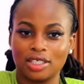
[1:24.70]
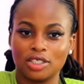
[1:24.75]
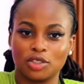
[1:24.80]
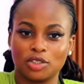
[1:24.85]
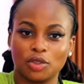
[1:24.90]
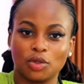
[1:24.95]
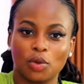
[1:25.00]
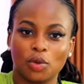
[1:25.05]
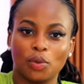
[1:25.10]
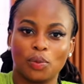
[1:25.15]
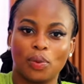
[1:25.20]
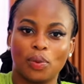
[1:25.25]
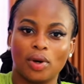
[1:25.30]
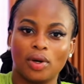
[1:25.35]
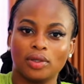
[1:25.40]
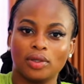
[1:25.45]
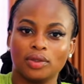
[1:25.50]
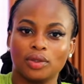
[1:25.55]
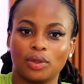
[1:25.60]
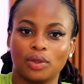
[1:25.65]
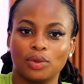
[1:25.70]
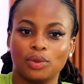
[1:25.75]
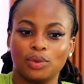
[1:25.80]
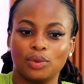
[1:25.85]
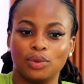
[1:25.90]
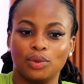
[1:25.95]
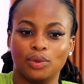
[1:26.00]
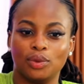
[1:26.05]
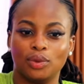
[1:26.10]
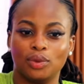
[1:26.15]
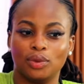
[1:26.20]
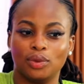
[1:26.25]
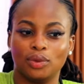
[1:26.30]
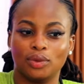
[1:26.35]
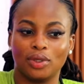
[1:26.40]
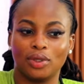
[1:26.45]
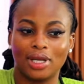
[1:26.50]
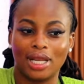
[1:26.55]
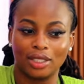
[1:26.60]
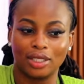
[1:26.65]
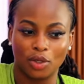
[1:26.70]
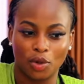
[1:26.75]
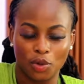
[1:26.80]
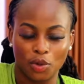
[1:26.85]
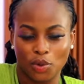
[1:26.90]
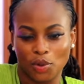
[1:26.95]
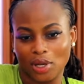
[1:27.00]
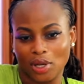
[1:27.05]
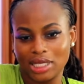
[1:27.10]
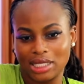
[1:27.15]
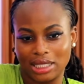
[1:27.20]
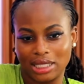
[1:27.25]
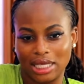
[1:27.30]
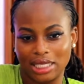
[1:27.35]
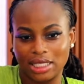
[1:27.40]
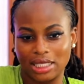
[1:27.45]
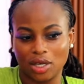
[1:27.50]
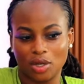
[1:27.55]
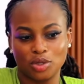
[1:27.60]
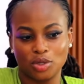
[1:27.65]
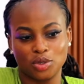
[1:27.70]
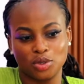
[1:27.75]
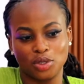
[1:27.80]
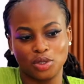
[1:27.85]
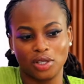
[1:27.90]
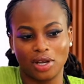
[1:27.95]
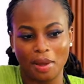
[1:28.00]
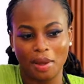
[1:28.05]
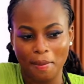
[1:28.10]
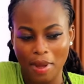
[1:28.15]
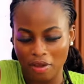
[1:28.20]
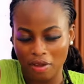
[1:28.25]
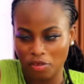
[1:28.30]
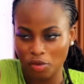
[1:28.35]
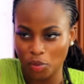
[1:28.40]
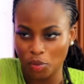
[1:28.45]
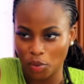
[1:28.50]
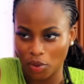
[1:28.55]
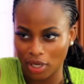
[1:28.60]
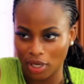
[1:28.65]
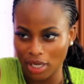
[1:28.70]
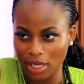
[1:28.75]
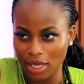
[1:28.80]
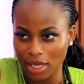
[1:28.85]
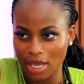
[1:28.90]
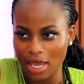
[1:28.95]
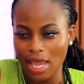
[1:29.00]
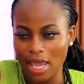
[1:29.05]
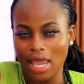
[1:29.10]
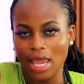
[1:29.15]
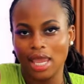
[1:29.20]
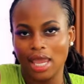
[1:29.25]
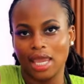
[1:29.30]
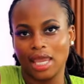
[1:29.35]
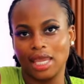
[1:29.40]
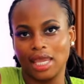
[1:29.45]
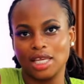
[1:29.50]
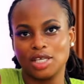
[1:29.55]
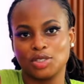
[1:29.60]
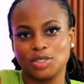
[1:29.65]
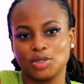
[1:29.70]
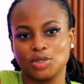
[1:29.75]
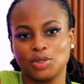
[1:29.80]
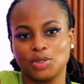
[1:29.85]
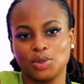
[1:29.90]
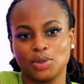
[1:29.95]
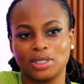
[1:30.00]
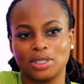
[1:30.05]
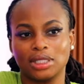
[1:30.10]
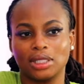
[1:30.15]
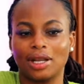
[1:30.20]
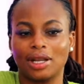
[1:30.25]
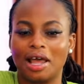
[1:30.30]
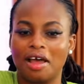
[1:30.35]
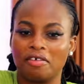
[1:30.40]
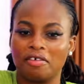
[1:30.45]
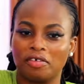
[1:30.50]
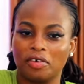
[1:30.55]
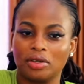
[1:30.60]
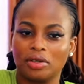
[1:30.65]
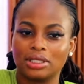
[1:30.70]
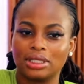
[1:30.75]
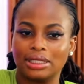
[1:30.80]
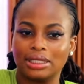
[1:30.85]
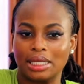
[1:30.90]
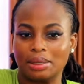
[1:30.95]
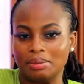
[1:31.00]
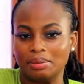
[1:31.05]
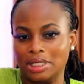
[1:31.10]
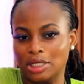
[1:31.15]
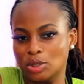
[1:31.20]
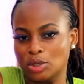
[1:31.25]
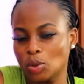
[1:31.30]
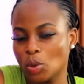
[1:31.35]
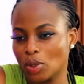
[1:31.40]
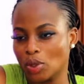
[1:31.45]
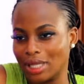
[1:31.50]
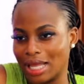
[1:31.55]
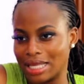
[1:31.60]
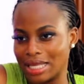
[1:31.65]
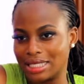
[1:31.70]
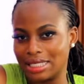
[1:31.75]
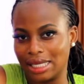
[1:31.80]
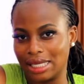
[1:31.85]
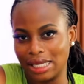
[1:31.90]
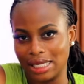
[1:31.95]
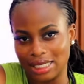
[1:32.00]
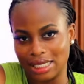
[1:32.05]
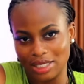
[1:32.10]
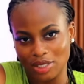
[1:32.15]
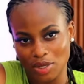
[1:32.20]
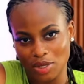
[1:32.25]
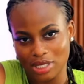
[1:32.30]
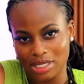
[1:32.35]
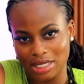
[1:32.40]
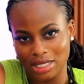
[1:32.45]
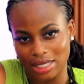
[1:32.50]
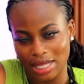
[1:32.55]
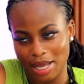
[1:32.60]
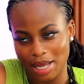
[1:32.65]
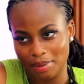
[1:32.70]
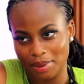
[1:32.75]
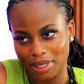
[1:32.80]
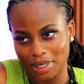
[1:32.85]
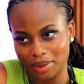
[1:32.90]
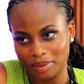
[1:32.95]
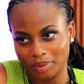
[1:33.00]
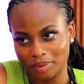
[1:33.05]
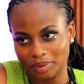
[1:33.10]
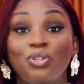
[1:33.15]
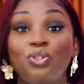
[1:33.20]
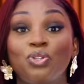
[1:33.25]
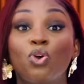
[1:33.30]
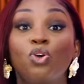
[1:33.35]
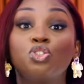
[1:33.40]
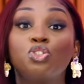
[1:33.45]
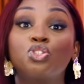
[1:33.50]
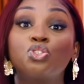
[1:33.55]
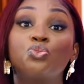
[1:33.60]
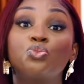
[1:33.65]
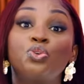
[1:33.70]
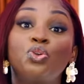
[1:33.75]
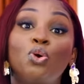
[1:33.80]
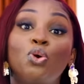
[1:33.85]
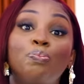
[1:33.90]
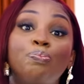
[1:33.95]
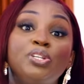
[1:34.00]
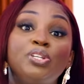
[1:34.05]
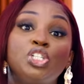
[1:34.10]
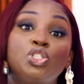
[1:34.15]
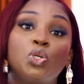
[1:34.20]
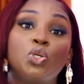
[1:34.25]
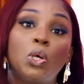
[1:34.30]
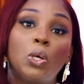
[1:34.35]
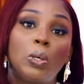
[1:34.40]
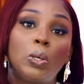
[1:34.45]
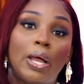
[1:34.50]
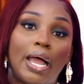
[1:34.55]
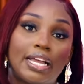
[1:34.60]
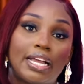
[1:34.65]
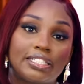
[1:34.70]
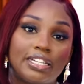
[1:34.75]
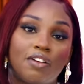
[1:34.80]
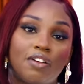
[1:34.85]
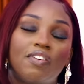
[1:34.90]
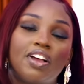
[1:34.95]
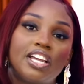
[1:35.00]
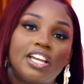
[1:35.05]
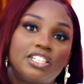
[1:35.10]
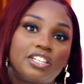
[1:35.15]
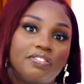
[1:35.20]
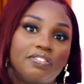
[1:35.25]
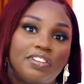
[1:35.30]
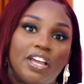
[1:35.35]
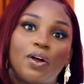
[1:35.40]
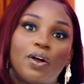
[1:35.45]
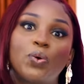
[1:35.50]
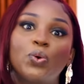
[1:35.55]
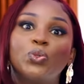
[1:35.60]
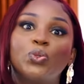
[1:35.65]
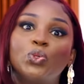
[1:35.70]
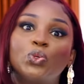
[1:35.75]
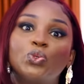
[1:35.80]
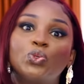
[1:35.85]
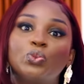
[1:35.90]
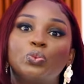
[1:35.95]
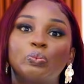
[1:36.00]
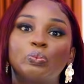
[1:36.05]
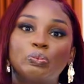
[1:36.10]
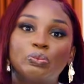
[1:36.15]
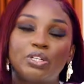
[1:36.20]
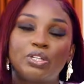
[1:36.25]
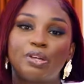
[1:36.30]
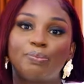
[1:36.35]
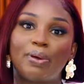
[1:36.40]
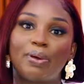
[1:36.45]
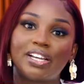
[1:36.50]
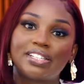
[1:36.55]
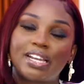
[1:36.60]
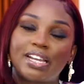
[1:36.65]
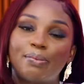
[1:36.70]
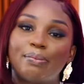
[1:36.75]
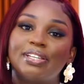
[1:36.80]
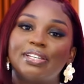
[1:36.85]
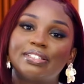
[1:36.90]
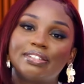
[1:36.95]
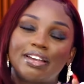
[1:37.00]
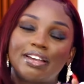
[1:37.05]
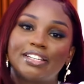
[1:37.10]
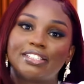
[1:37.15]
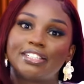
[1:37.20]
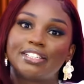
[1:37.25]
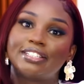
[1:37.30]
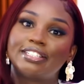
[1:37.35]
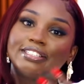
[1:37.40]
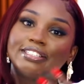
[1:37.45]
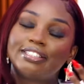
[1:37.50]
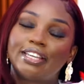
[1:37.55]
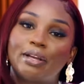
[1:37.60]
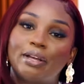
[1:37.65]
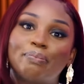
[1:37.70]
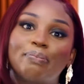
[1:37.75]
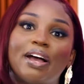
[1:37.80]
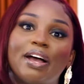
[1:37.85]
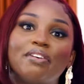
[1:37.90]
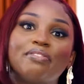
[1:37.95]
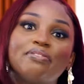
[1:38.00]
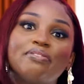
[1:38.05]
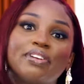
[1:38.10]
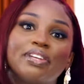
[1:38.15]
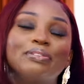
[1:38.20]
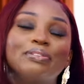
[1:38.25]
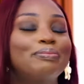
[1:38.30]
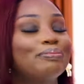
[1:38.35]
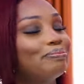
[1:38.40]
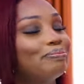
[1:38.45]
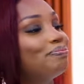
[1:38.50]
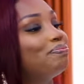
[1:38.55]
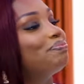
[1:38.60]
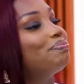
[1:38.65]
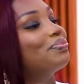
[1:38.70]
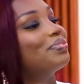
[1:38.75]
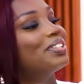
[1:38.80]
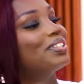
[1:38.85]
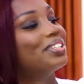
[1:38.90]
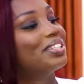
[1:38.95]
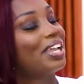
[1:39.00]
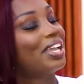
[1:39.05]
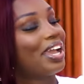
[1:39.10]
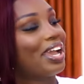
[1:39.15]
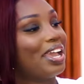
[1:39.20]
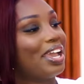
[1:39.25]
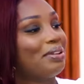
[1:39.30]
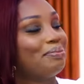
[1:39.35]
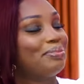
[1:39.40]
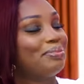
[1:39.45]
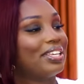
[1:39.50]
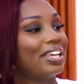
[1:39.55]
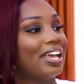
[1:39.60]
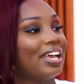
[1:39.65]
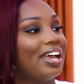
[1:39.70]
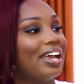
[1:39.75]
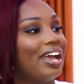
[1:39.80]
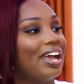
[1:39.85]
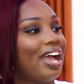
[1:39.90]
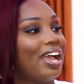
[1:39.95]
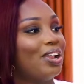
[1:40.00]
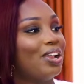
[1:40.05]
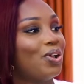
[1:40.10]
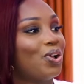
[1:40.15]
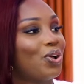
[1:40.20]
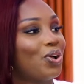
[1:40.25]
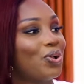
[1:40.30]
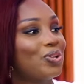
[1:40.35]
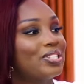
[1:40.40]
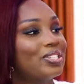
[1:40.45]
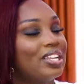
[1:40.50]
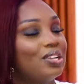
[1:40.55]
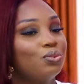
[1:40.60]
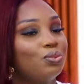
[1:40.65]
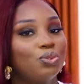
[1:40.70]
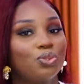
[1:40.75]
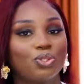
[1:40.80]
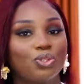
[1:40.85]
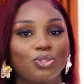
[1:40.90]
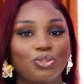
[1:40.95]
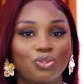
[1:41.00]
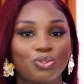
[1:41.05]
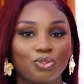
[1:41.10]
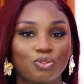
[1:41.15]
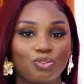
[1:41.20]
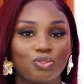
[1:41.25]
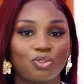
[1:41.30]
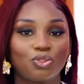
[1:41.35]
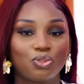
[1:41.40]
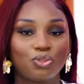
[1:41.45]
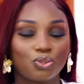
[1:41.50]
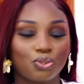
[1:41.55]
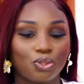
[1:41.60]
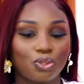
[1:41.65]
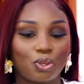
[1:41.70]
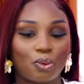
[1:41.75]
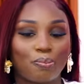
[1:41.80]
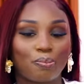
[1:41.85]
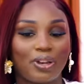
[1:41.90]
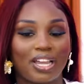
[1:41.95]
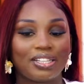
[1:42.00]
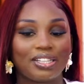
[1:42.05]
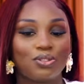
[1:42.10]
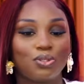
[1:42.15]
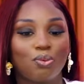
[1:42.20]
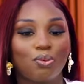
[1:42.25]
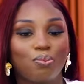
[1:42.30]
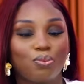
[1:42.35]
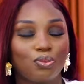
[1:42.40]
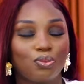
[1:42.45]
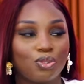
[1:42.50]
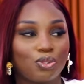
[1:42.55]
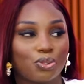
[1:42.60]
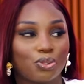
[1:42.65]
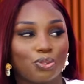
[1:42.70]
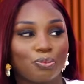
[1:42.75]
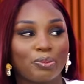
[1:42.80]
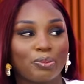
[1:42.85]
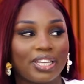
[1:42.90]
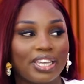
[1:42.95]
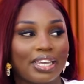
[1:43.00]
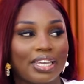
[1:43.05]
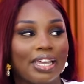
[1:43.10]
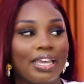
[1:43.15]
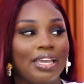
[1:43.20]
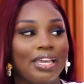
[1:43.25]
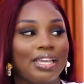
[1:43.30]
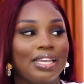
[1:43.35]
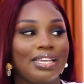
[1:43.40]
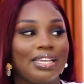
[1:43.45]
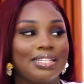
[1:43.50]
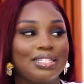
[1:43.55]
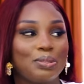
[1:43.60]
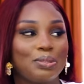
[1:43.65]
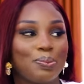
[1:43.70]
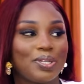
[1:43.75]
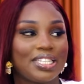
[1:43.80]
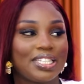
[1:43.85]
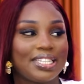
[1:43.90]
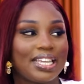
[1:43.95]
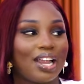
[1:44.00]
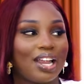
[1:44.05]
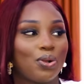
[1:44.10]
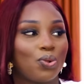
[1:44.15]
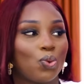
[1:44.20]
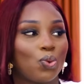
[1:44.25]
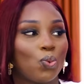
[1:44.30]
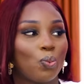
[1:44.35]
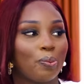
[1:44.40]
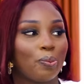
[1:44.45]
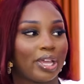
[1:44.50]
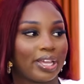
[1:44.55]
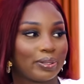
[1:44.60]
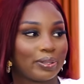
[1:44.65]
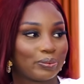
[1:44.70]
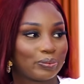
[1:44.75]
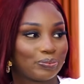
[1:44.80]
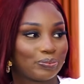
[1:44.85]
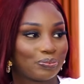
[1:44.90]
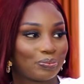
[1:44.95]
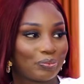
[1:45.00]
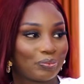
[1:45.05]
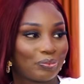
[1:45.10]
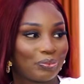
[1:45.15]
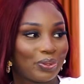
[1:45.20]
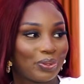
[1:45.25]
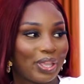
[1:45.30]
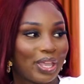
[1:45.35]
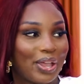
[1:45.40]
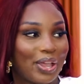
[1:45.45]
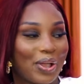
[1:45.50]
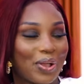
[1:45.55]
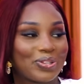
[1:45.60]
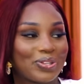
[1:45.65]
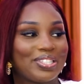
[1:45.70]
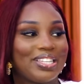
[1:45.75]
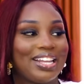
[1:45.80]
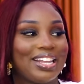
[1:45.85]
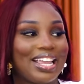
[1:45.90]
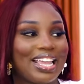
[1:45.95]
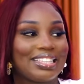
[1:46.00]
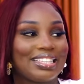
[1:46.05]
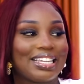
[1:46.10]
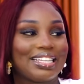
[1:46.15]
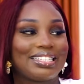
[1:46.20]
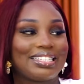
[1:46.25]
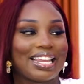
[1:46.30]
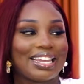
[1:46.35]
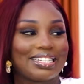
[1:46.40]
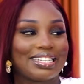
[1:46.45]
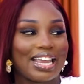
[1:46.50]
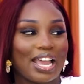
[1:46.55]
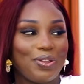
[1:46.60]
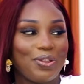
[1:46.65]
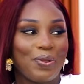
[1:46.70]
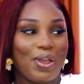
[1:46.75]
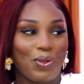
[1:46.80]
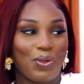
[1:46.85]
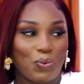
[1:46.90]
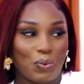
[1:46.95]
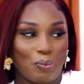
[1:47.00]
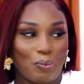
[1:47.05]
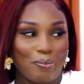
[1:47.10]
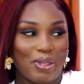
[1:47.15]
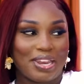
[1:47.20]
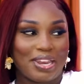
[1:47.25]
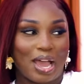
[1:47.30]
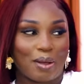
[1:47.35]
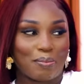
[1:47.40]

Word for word: J'entreprends dans, dans la droguerie, c'est-à-dire que je suis dans la parfumerie et je suis aussi dans la vente des bijoux en acier inoxydable. Donc, je suis le pigeon à chaque fois que je viens à Cotonou. je n'ai pas jamais sans acheter cinq parfums. Très bien. Alors, Osnel, nous te recevons sur notre plateau pour notre rubrique spéciale gourmet. Osnel, est-ce que tu as déjà eu un gourmet